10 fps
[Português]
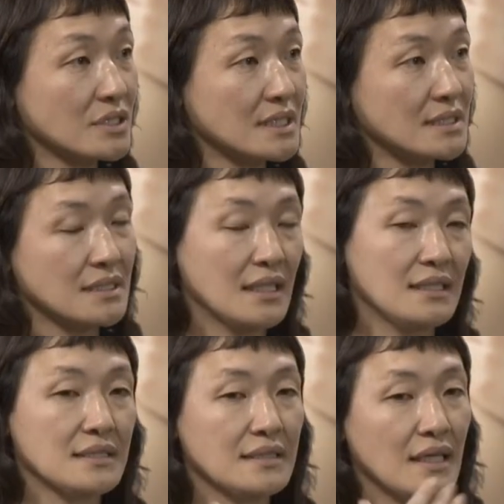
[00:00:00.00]

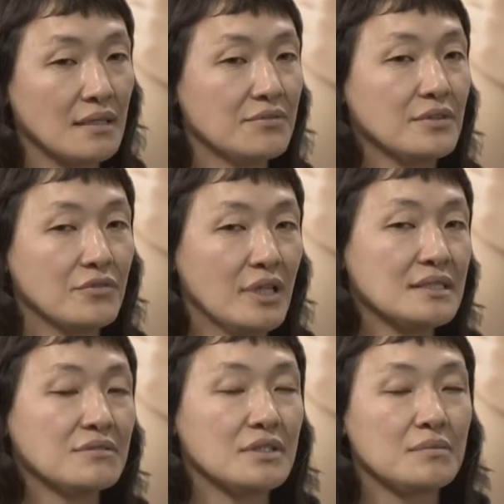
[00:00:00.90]
necessárias, até a
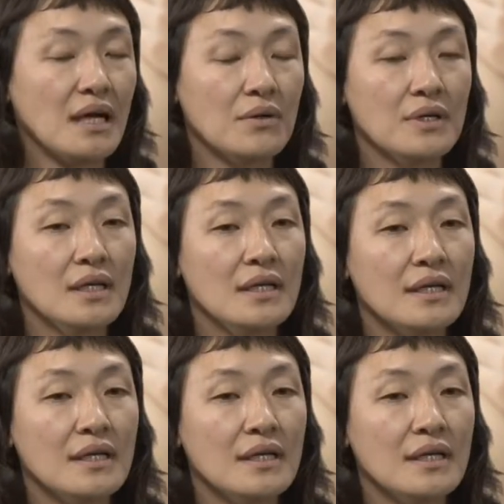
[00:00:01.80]
violência verbal,